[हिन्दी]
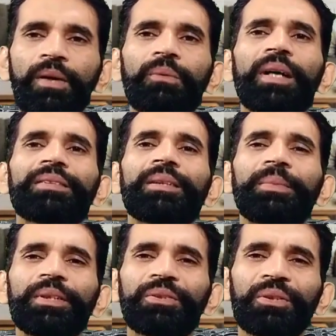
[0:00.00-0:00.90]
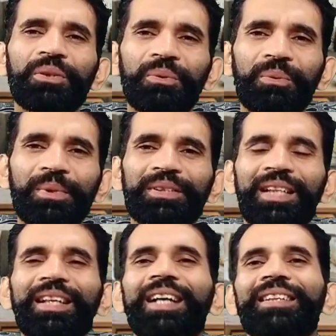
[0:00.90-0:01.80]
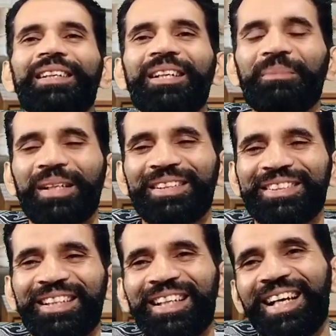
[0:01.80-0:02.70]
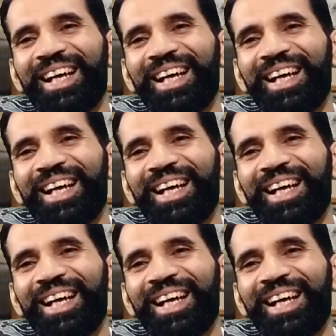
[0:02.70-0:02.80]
वैसे भी जो यूट्यूबर ये कहते हैं कि हमारा चैनल